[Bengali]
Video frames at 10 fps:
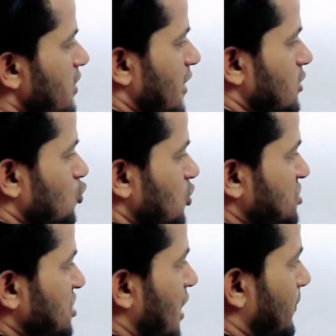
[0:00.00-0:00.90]
এই
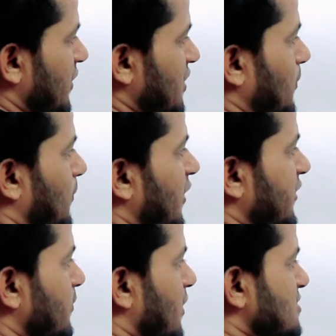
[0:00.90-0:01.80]
দুইটি হেপাটিক
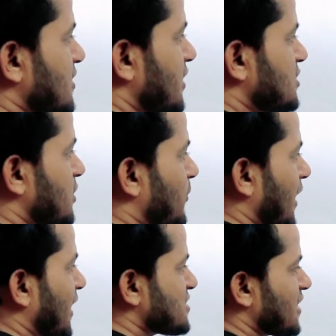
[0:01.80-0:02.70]
প্লেটের মাঝখানে যে
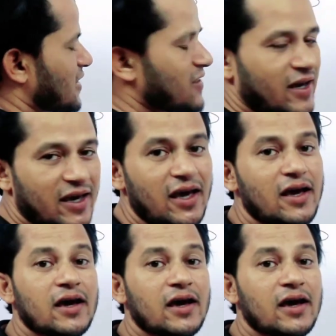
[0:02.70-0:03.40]
ফাঁকা জায়গা থাকে